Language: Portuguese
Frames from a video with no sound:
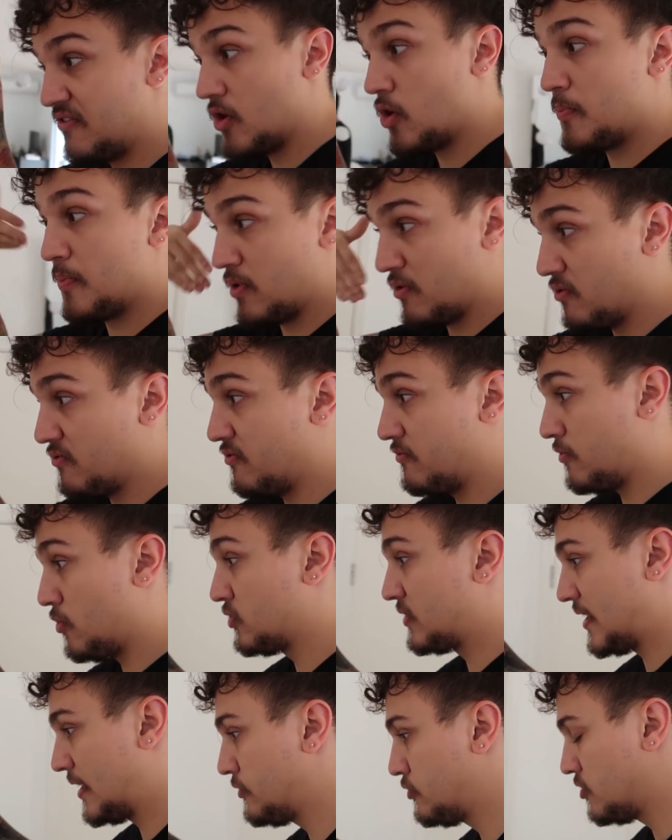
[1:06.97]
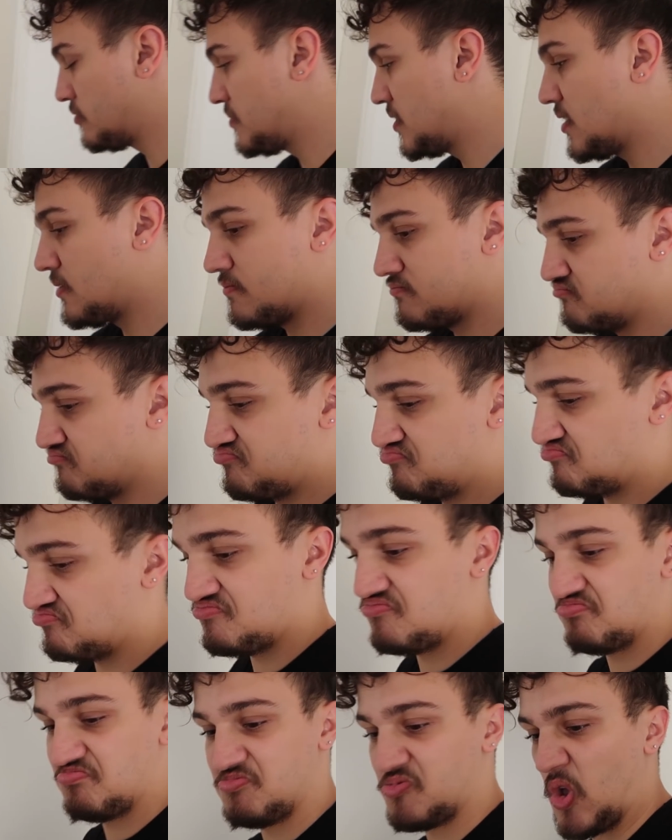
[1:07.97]
falou pra eu voltar a dormir.
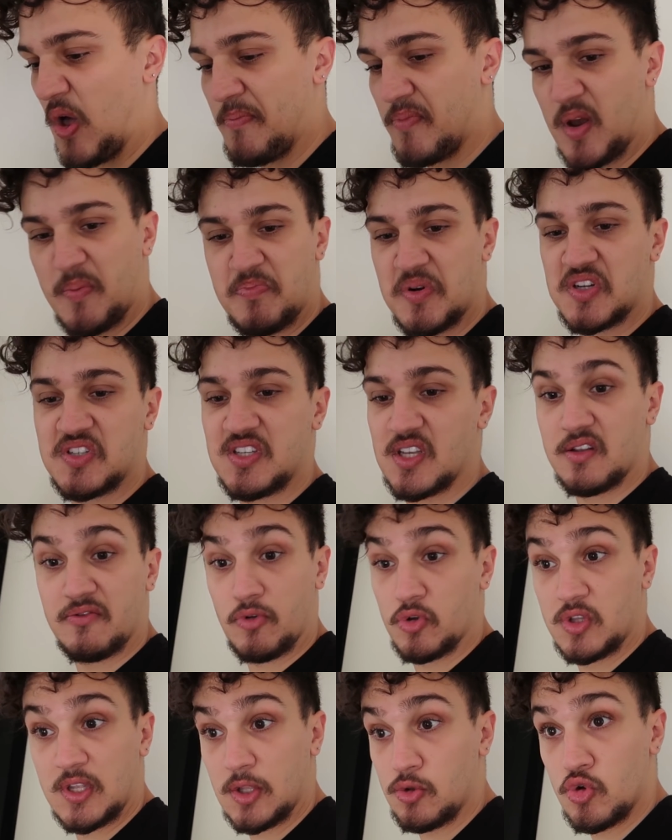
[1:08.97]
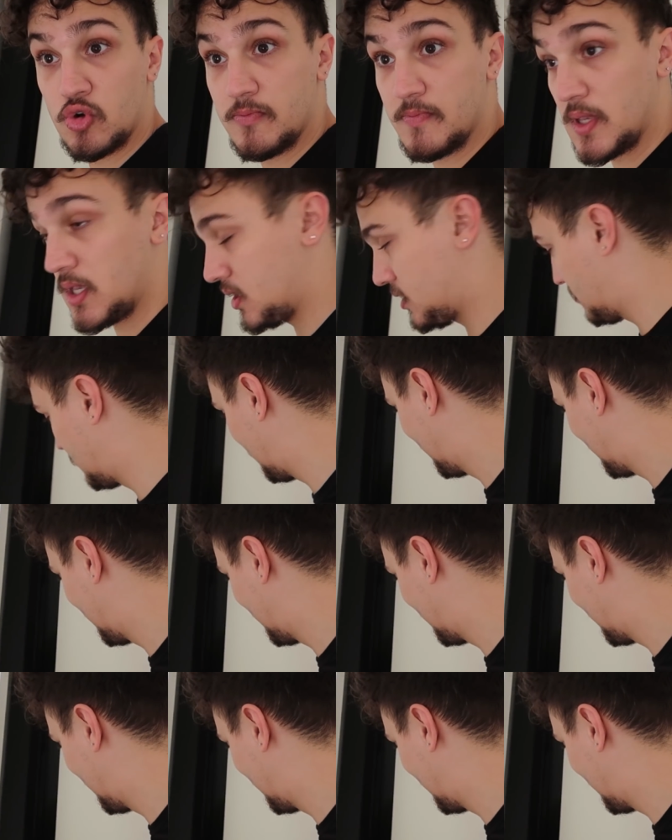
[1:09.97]
Não abri a persiana, voltei a dormir.